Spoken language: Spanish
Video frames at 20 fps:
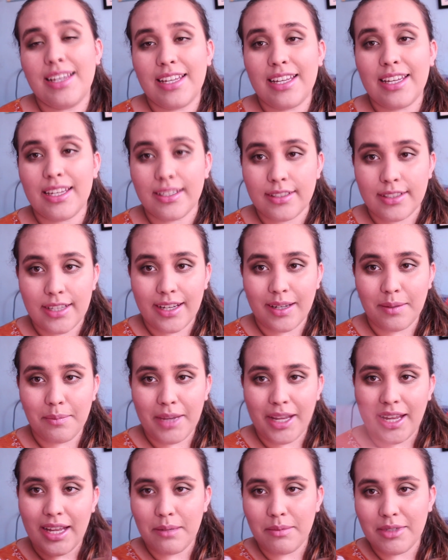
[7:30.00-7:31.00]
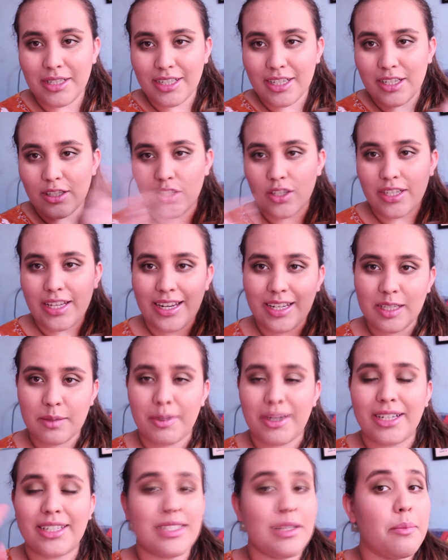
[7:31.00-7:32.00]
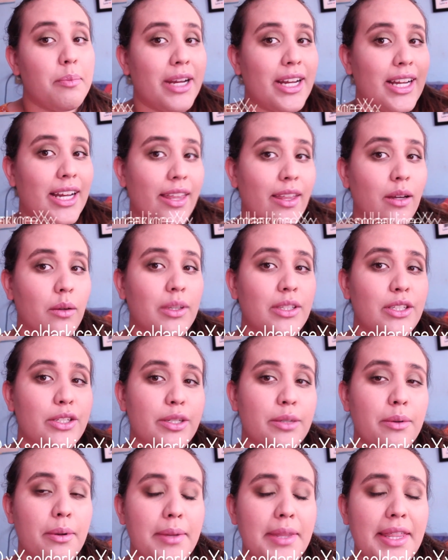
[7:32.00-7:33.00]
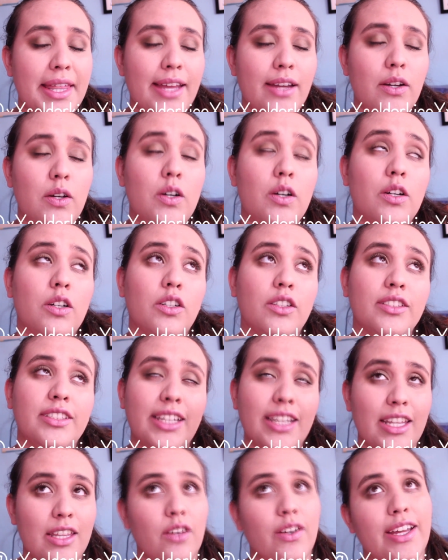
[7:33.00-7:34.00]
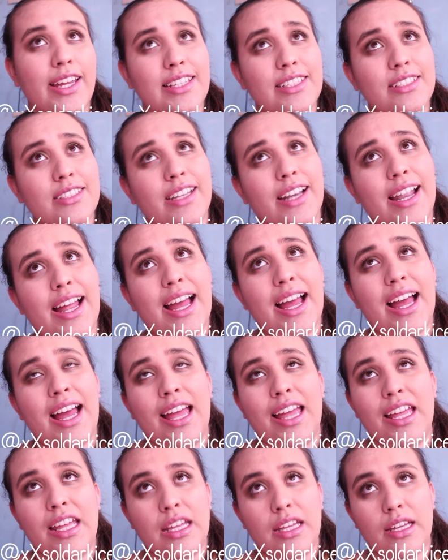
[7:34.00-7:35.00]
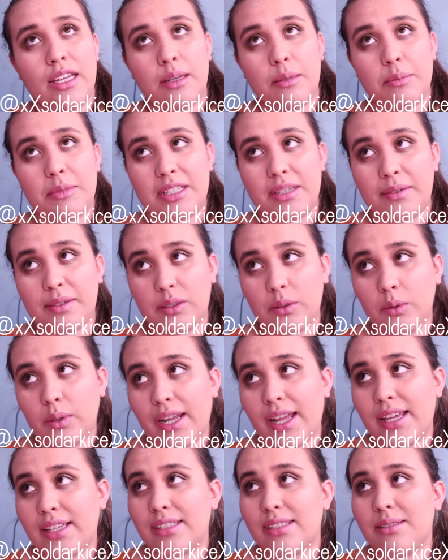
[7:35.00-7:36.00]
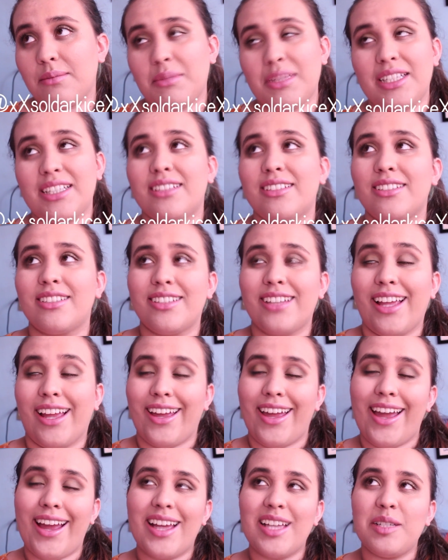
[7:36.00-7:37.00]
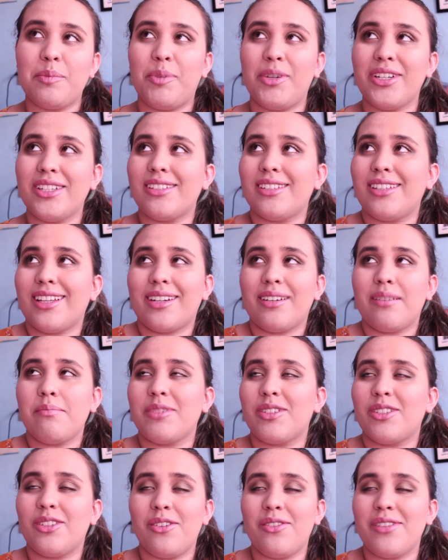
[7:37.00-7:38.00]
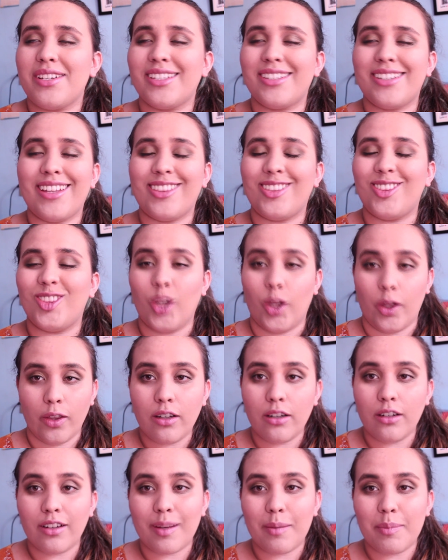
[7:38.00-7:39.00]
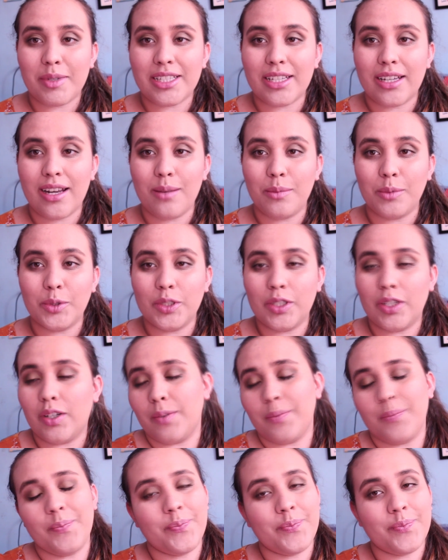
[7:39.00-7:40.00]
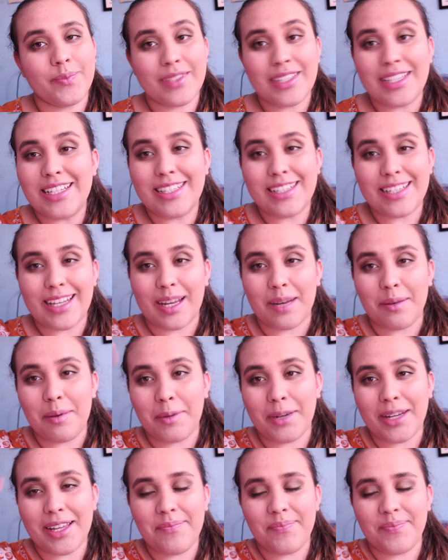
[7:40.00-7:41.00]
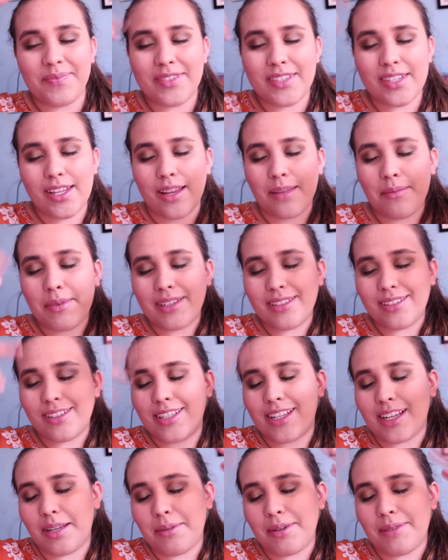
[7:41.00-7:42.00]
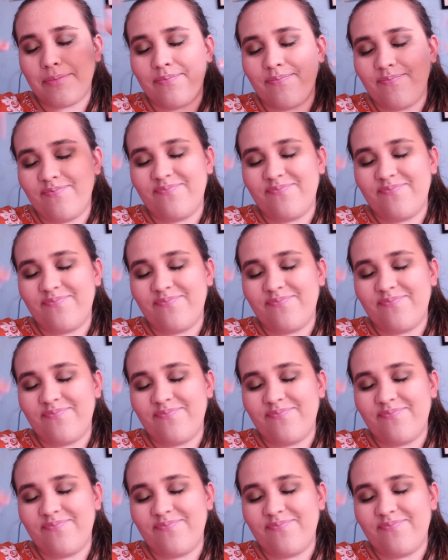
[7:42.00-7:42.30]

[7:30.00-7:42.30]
Y síganme en mis redes sociales para que sepan cada cuando subo video, contenido extra, mis aventuras, mis quejas por Instagram Stories de todo lo que pasa en el mundo. Síganme por ahí, síganme, síganme.